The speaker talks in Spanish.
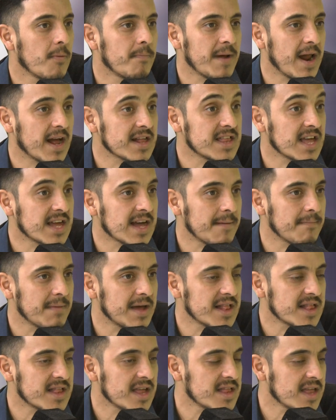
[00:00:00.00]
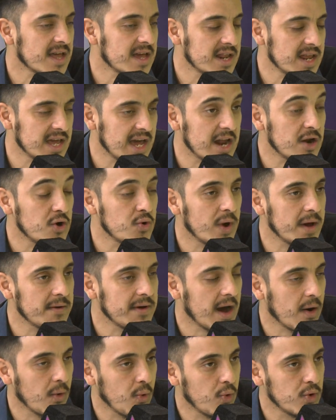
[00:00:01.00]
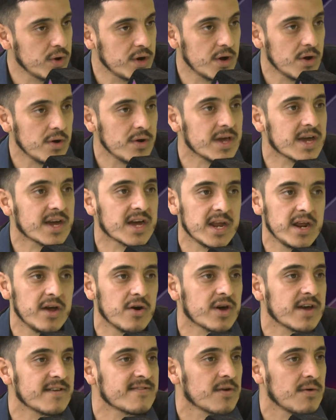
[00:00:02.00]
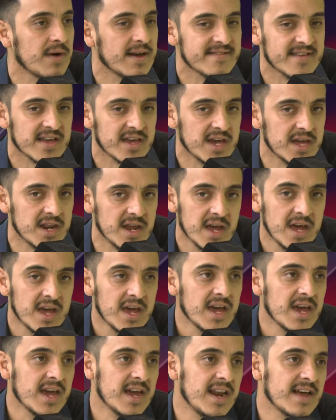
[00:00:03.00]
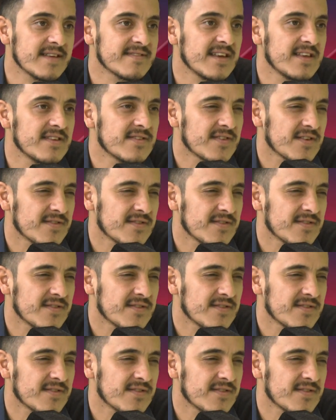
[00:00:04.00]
prácticamente, te diría, 9 a 1. Y creo que eso va a seguir en ascenso